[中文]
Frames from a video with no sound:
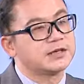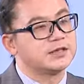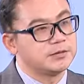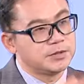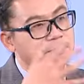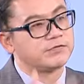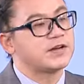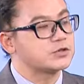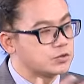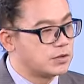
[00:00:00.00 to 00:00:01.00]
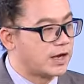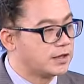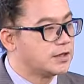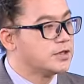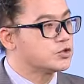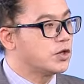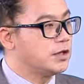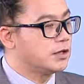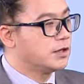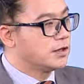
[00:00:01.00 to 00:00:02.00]
能也没有放出来，所
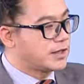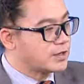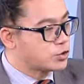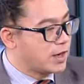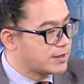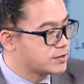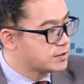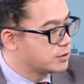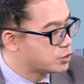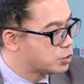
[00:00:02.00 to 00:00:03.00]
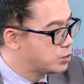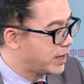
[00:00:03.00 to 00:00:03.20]
以。它虽然是出